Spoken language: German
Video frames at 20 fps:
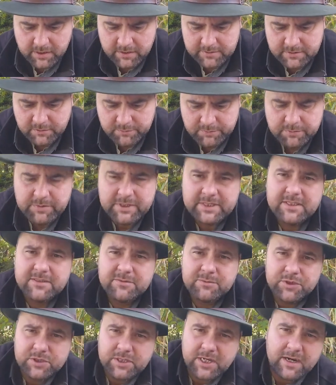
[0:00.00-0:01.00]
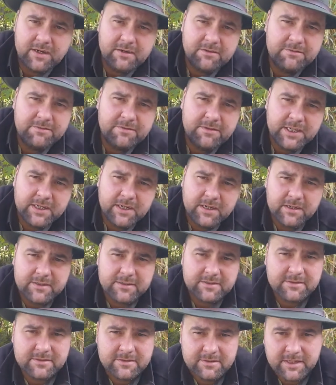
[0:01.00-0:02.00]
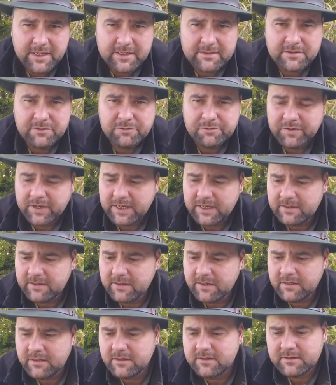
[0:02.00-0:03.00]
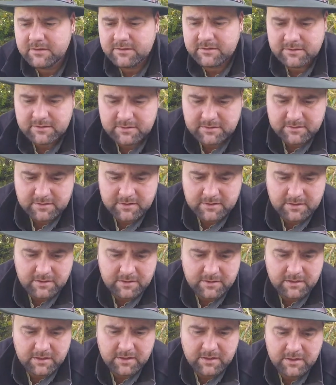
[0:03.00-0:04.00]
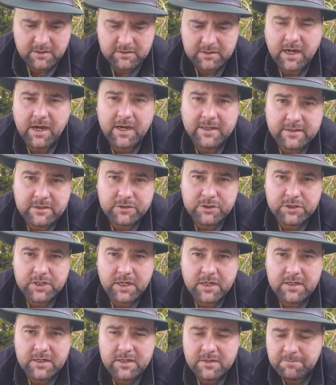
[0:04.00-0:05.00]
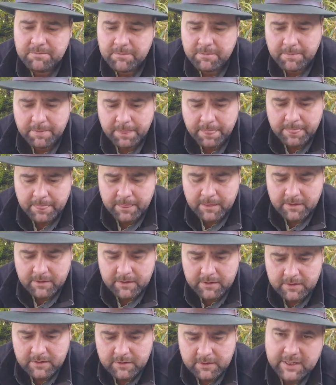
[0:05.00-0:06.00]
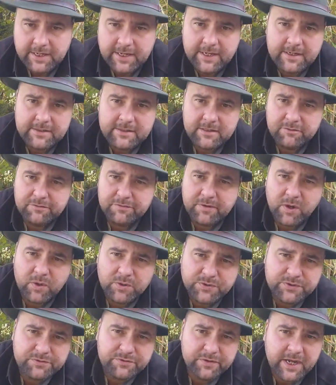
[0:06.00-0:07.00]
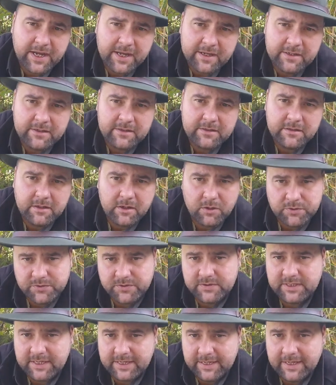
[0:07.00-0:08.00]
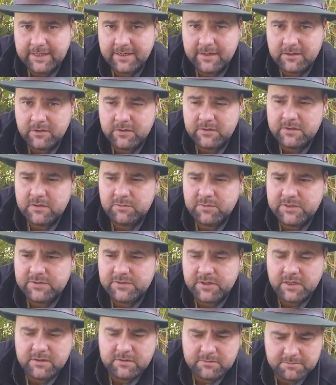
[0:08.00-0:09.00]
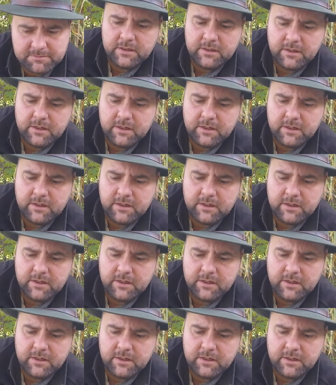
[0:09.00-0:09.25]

Also ich bin mit diesem Stahl wirklich sehr zufrieden. Ja. Also es ist ein harter Stahl, relativ rostfrei, rostträge könnte man sagen.